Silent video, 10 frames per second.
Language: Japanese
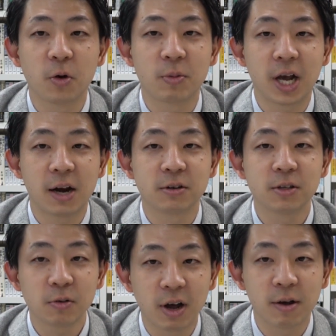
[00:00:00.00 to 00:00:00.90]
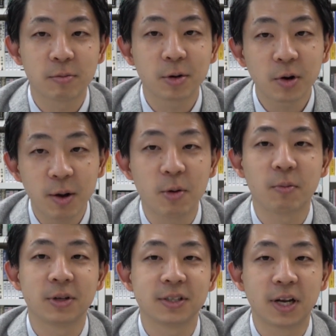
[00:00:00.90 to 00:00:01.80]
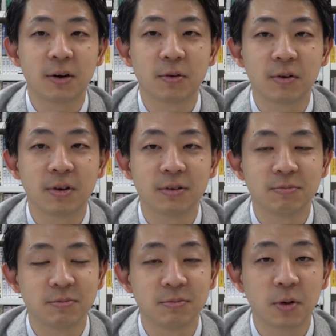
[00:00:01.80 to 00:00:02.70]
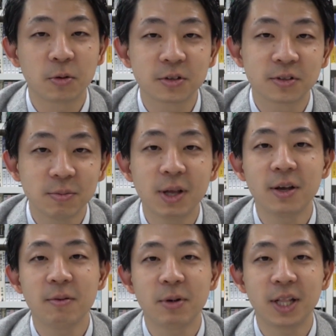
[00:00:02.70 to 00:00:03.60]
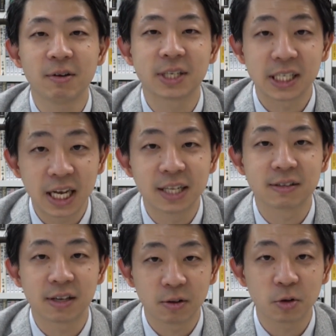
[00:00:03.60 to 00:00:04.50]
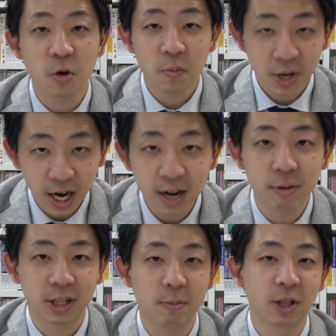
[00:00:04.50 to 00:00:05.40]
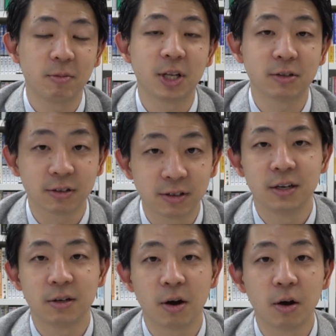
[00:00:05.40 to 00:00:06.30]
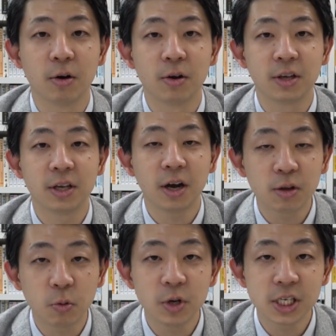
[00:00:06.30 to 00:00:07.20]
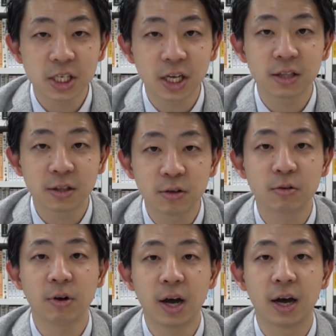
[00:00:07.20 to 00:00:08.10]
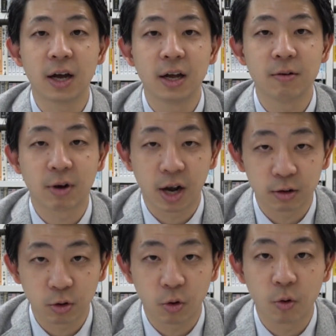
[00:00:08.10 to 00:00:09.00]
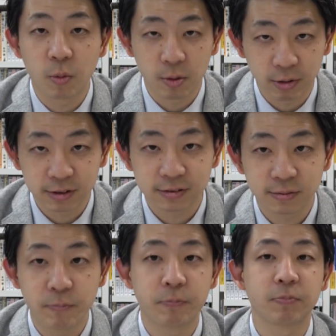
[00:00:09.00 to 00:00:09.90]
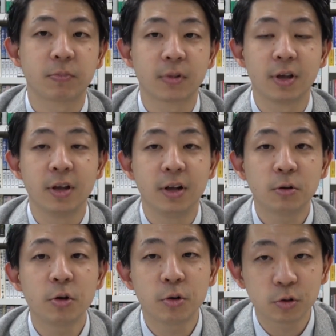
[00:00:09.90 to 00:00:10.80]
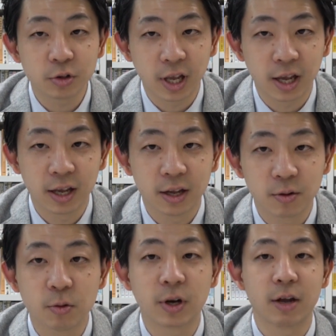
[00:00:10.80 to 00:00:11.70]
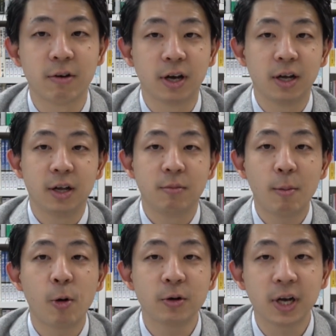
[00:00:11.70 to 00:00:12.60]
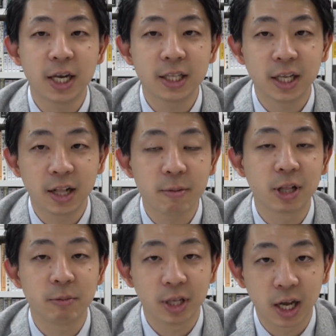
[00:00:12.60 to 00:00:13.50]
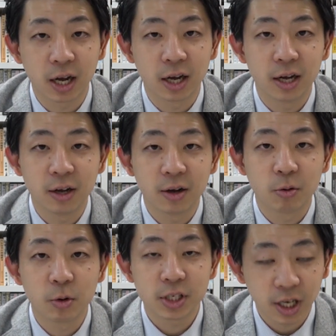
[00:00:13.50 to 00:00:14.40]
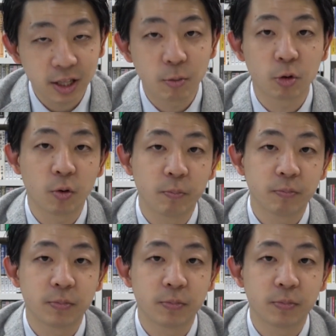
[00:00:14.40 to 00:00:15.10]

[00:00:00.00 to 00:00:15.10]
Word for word: 興味がある人はこれはもう別にあの、うん、おすすめまではしないですけど興味があれば食べてみてくださいあ意外と美味しいじゃんっていうのが分かると思いますということで今回は、まあ、僕が行って食べてみた美味しかったもの